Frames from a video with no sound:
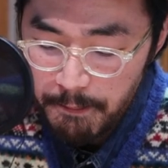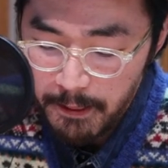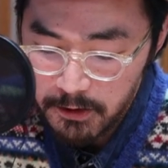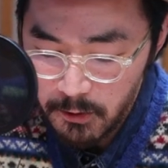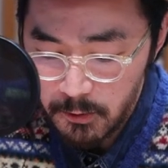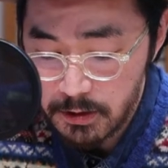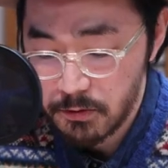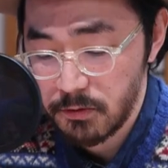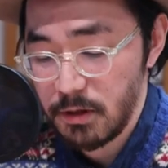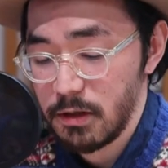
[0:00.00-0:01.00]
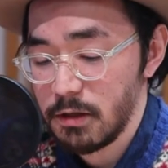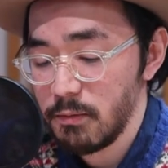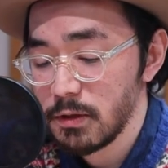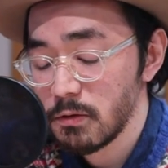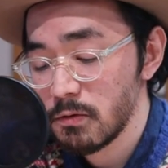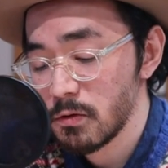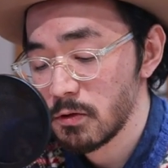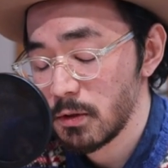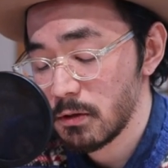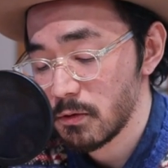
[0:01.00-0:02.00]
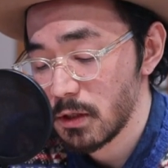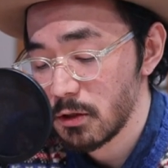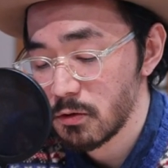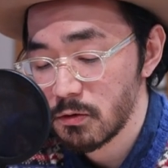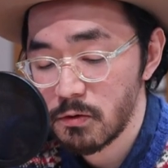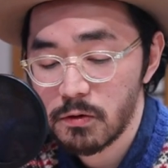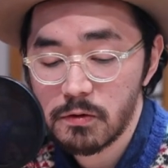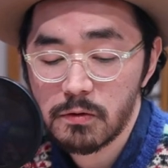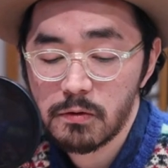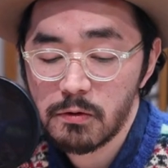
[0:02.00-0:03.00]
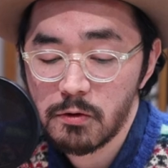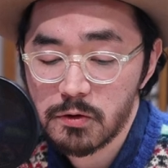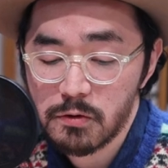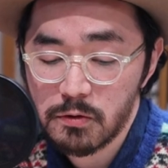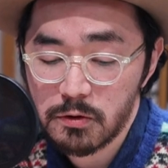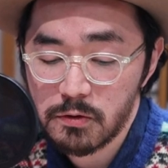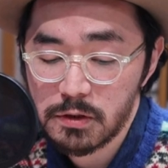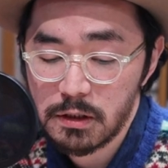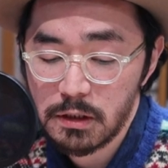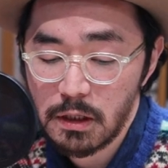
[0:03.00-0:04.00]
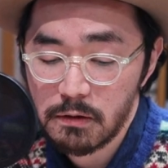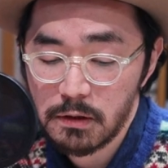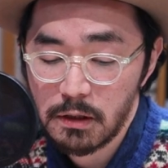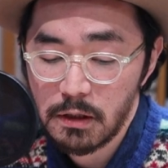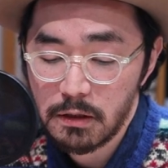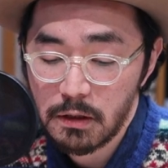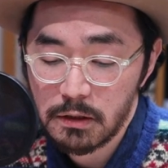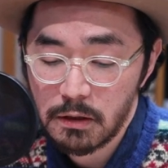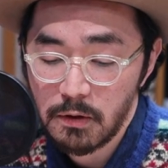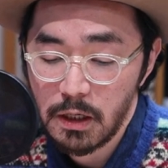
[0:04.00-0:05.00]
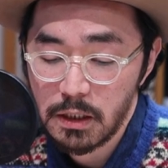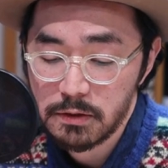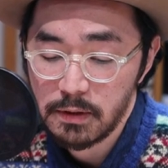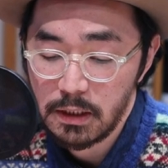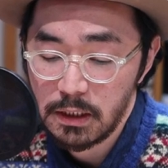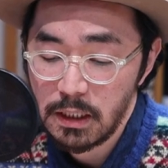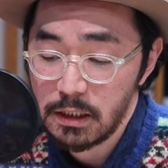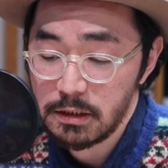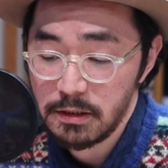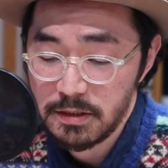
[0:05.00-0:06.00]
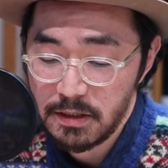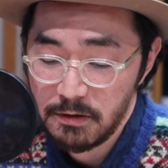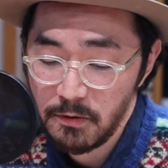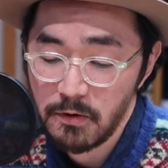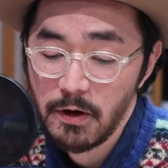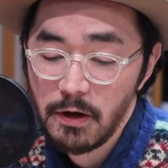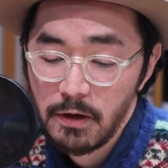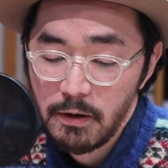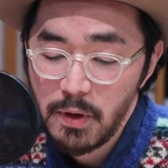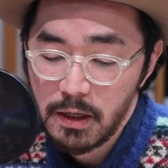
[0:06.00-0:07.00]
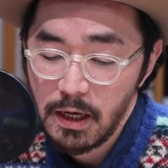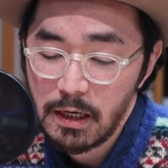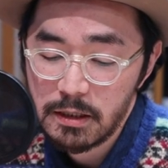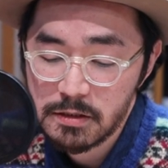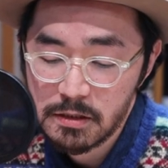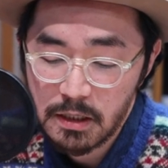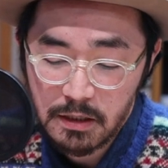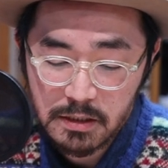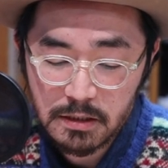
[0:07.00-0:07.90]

で今日はそのねデビッド・クロスビーという先週の放送の直前に亡くなられた方の話はできなかったですけど、はい、まあ喧嘩し続けた